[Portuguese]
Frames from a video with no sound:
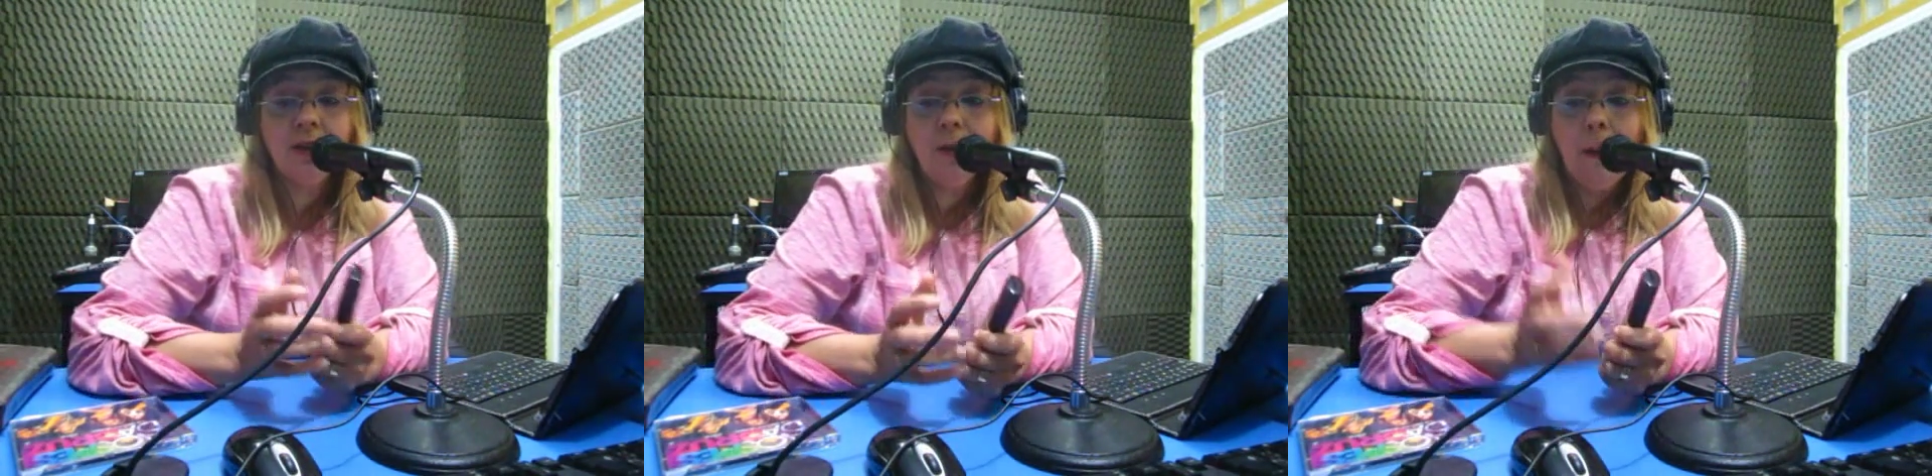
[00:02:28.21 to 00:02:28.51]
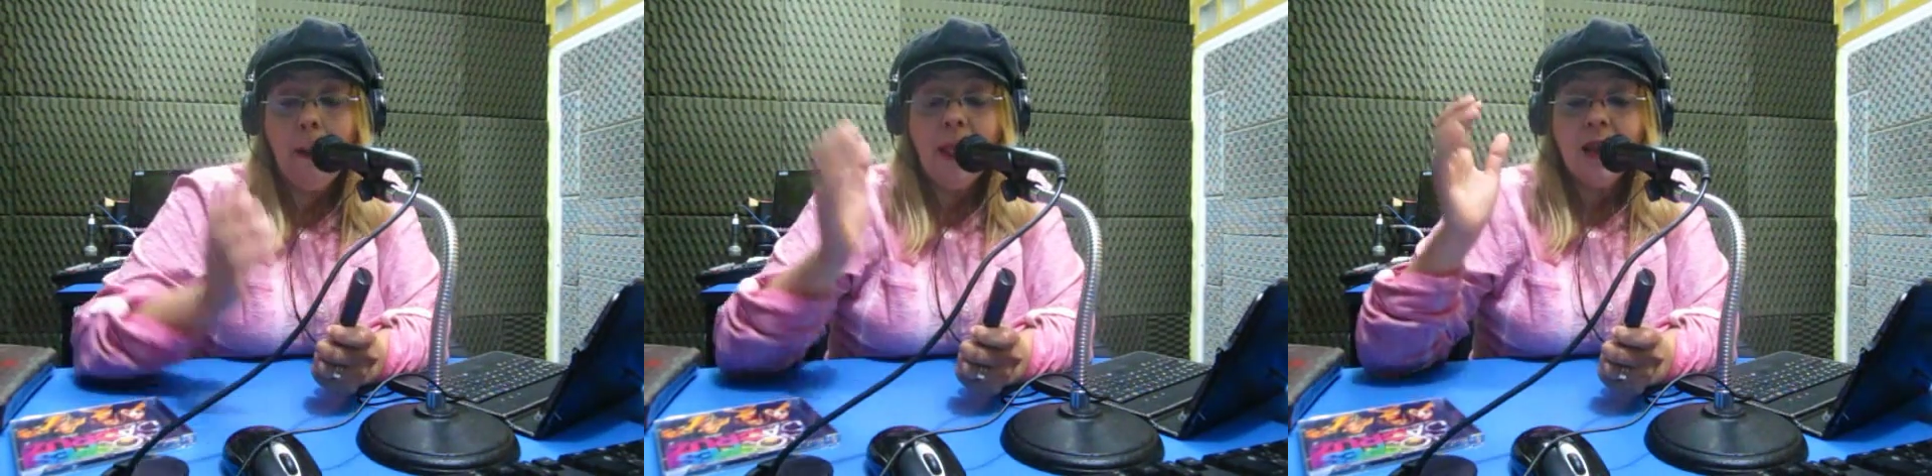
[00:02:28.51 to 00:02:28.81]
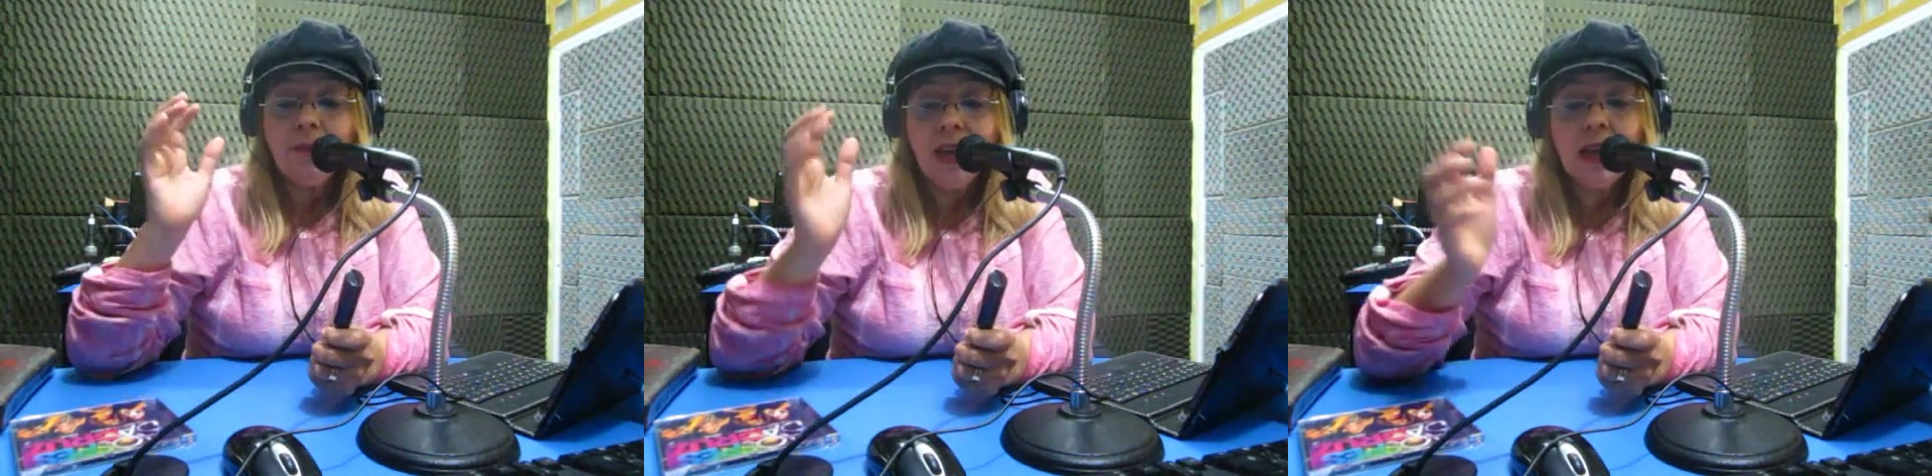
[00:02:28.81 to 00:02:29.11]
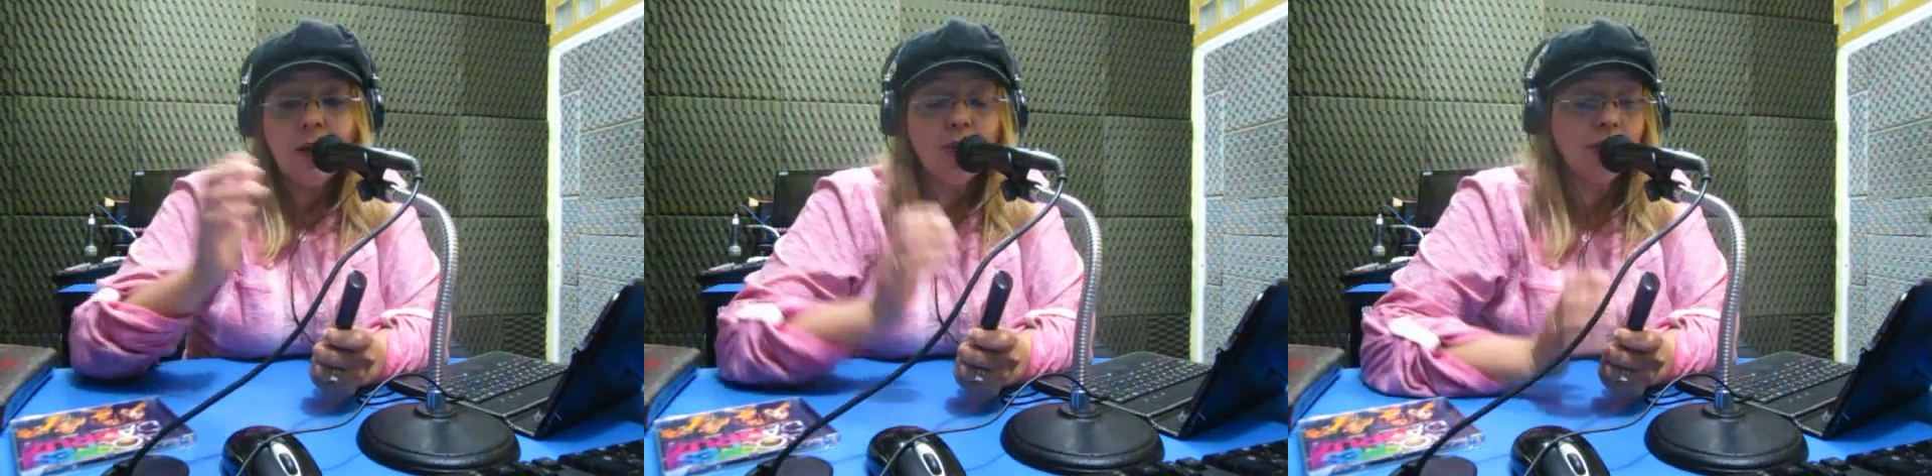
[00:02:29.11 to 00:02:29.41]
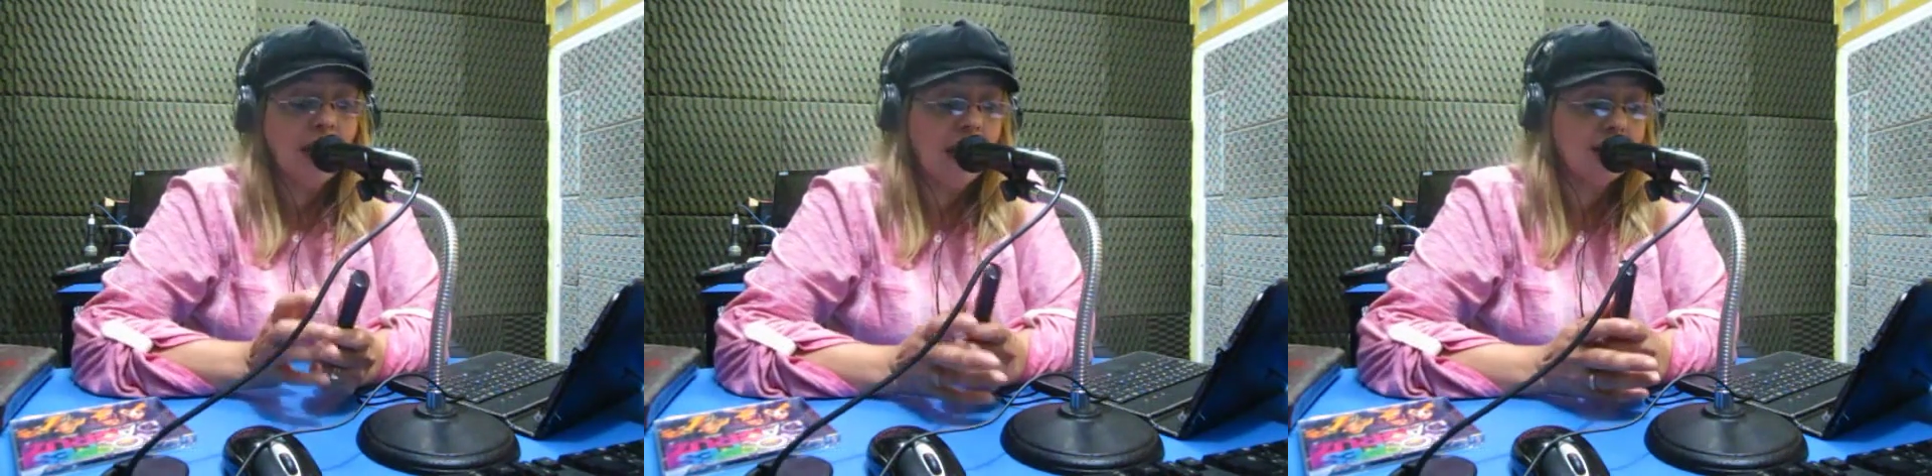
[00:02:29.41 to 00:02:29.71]
Então,
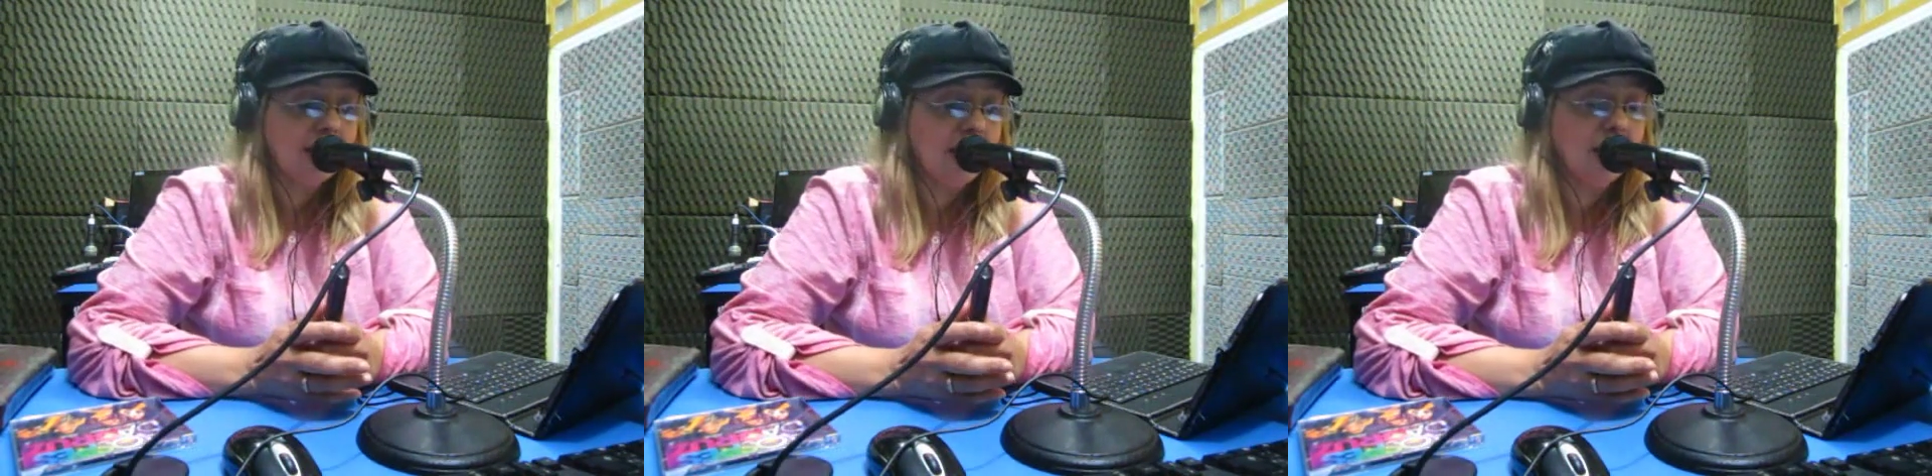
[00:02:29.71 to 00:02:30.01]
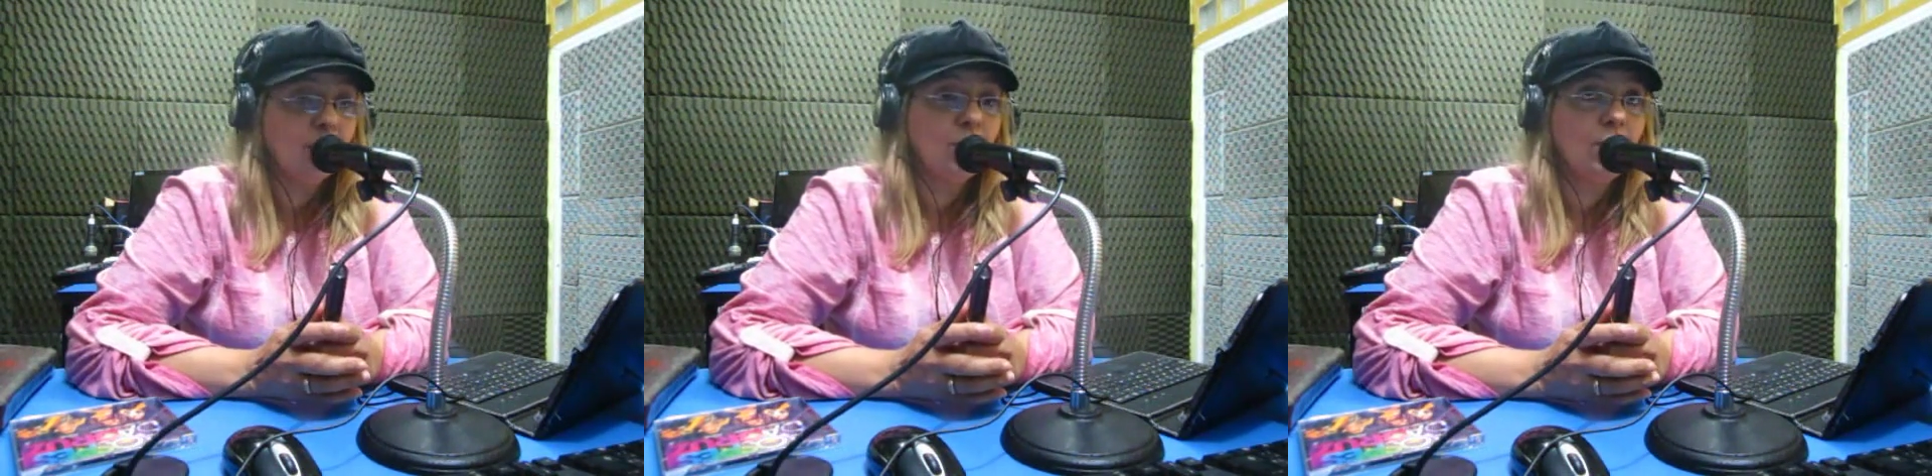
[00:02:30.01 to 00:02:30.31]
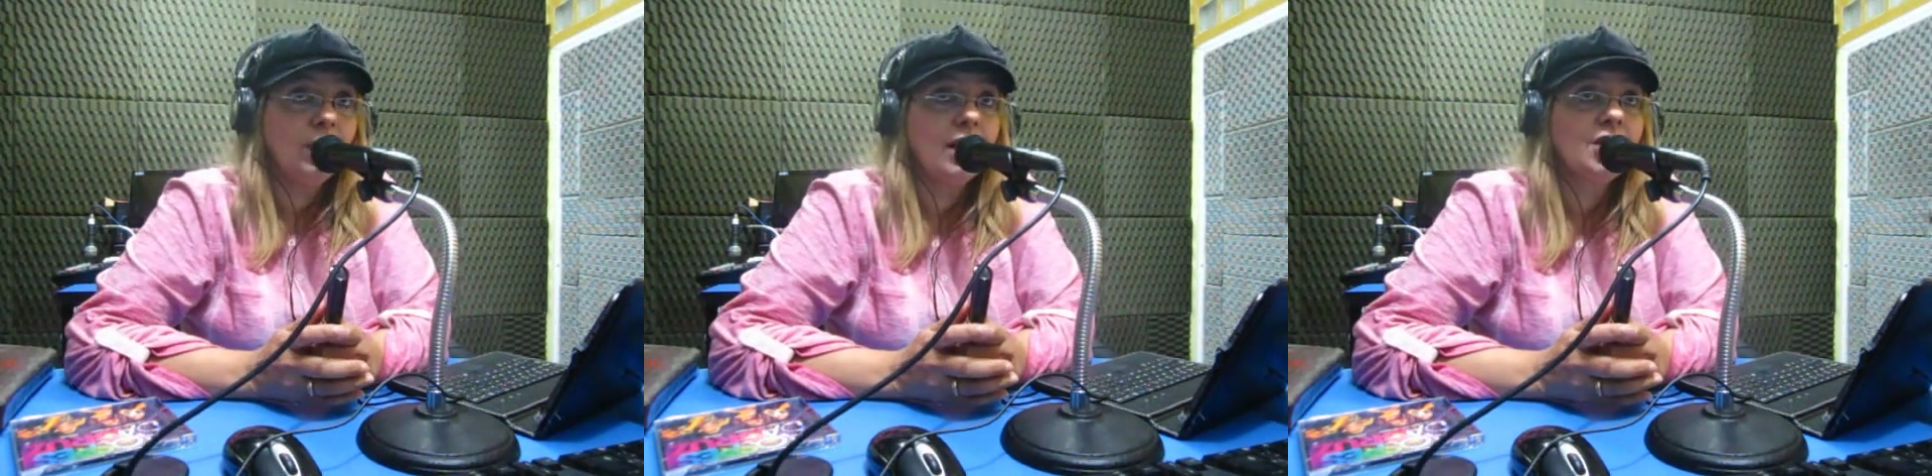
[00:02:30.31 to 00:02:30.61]
acontece, queridos? Quando